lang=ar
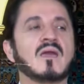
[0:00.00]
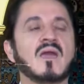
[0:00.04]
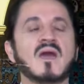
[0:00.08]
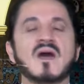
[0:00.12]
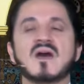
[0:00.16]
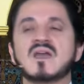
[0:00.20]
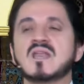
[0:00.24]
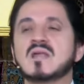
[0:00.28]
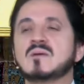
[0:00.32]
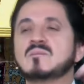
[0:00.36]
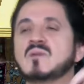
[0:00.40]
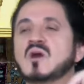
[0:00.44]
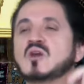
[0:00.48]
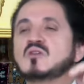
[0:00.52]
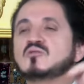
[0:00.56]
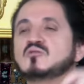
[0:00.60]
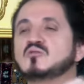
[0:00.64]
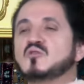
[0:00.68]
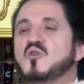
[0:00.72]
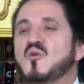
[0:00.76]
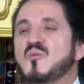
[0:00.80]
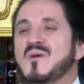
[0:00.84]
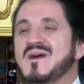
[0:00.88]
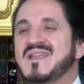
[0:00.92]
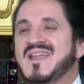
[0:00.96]
كان
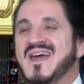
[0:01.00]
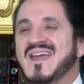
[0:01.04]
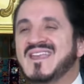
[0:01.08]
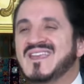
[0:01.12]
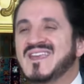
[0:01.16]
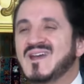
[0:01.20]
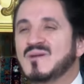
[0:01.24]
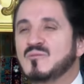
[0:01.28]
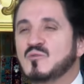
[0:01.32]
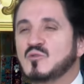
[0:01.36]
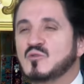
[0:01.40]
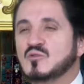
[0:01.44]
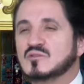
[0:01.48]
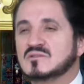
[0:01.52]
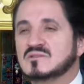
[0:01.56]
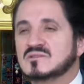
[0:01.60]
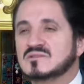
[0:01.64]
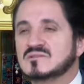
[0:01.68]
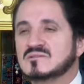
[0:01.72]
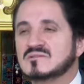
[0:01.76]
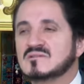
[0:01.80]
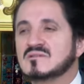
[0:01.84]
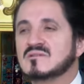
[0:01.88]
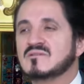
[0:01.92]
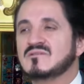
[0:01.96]
مكتوبا أن
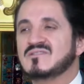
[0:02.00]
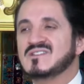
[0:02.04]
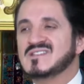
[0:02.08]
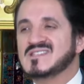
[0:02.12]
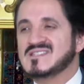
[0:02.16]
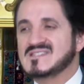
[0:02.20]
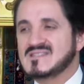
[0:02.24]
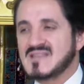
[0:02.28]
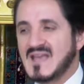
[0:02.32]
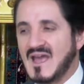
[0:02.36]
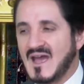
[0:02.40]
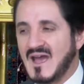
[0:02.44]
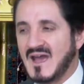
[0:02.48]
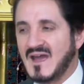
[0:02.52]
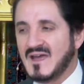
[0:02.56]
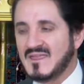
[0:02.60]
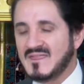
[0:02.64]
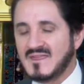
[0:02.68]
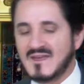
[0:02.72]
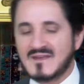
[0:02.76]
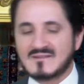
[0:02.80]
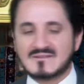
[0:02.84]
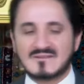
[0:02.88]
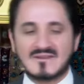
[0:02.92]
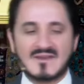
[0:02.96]
يموت في الساعة
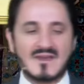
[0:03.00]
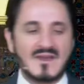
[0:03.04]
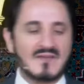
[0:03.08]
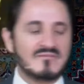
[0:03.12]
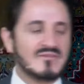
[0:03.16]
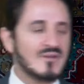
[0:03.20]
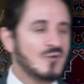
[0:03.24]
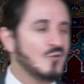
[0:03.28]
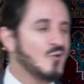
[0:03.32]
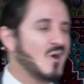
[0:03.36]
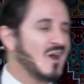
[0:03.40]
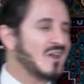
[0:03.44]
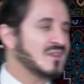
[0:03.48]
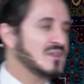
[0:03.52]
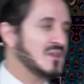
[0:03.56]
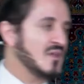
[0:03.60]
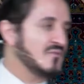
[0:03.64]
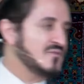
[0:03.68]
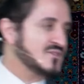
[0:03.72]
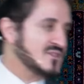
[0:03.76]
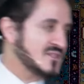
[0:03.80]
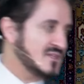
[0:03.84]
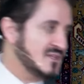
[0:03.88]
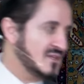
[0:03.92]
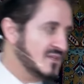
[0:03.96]
ذاتها في الوقت
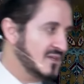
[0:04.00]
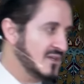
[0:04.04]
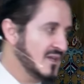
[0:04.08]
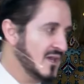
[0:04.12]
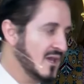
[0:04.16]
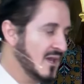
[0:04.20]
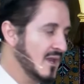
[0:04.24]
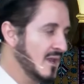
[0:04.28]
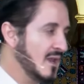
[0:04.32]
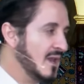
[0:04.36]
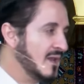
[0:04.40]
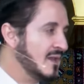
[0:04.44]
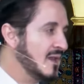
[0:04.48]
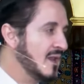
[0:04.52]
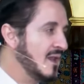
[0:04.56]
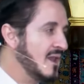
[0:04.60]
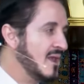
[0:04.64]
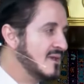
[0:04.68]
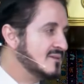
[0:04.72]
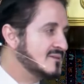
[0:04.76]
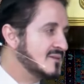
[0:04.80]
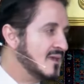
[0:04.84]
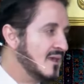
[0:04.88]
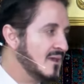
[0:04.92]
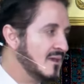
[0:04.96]
نفسه لكن
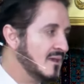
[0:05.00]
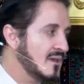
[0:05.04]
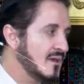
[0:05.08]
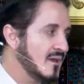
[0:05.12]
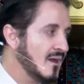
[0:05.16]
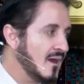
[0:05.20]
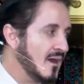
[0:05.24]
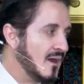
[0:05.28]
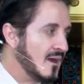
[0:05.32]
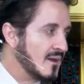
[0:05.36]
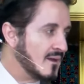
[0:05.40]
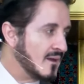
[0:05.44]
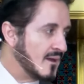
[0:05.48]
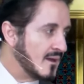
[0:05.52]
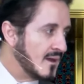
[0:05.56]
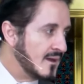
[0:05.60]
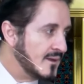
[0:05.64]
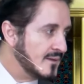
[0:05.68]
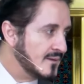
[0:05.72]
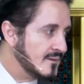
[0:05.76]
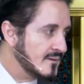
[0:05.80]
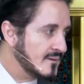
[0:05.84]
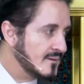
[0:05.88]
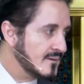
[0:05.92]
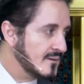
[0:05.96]
ليس إيه
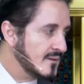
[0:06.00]
غرقا